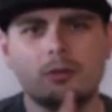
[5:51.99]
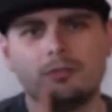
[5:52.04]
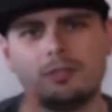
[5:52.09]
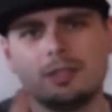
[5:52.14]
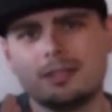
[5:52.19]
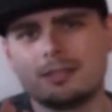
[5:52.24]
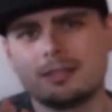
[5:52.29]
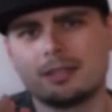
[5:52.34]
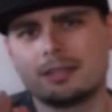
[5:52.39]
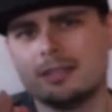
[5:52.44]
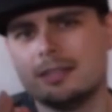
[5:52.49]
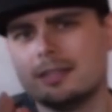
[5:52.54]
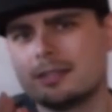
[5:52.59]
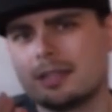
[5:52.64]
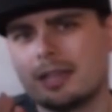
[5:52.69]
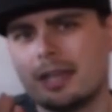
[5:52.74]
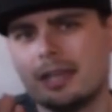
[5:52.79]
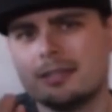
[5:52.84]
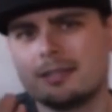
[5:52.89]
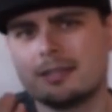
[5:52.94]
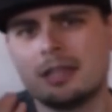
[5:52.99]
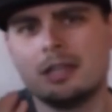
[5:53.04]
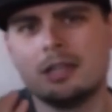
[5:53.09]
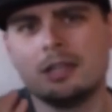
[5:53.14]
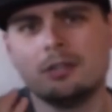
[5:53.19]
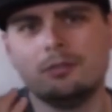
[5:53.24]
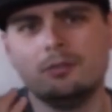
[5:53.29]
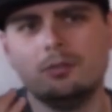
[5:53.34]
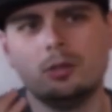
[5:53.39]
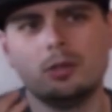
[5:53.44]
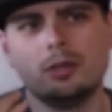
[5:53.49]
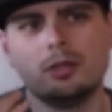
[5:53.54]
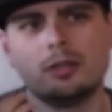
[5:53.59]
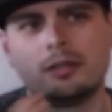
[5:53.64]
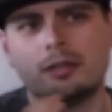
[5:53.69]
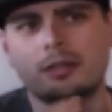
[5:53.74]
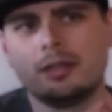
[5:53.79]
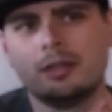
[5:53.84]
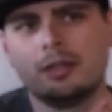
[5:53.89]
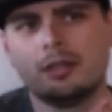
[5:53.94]
Wie gesagt, dieses Case
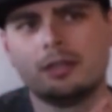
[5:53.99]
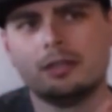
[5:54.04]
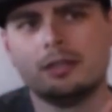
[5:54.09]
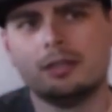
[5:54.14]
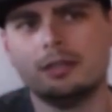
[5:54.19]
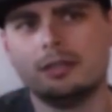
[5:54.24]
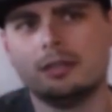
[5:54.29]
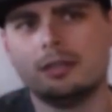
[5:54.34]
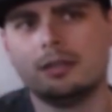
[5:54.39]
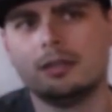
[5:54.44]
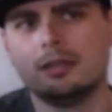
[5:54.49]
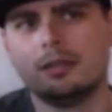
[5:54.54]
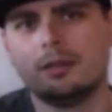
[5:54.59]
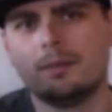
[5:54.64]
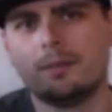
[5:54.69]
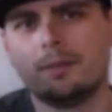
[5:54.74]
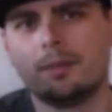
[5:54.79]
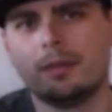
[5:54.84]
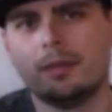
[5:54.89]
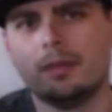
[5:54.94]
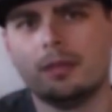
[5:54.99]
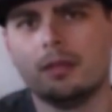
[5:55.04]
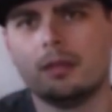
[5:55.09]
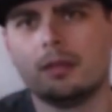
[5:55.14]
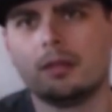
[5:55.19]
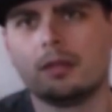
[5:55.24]
wird ähm,